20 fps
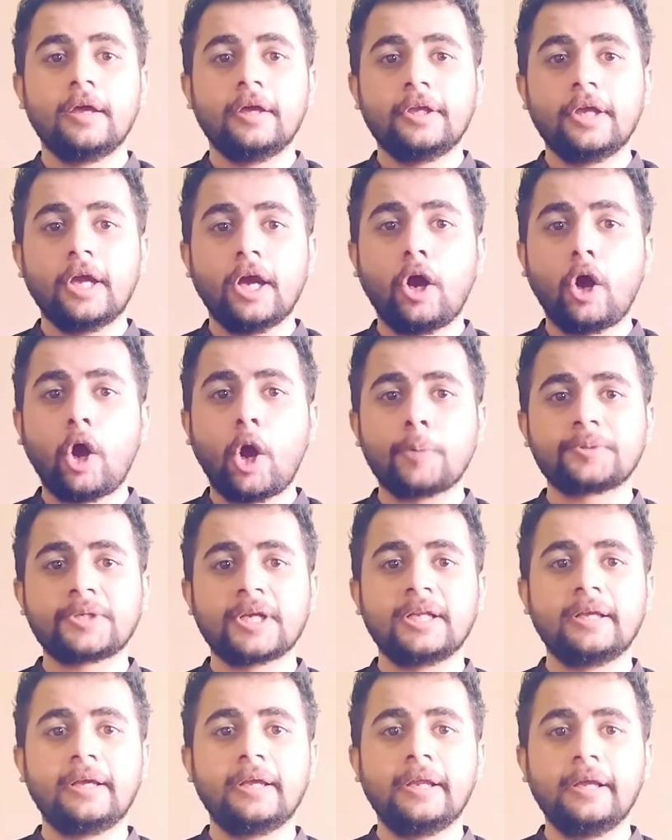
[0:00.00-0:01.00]
यह
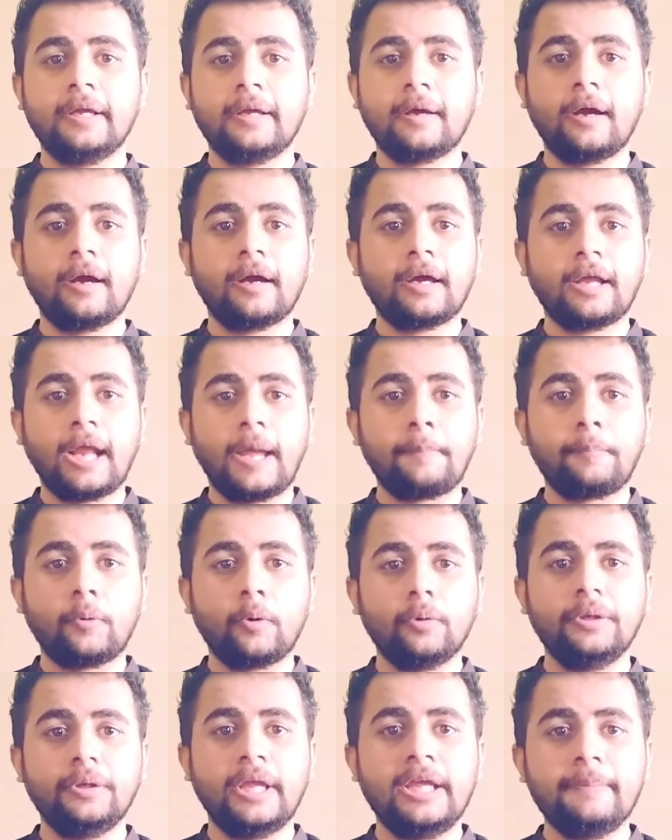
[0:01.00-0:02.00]
ऑप्शन ग्रीक अगर आपको
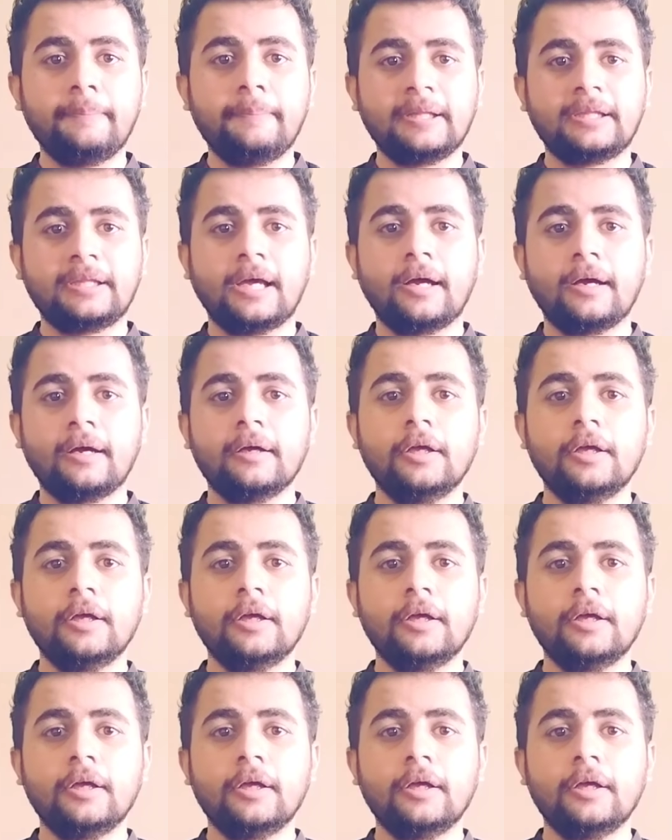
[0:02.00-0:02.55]
नहीं पता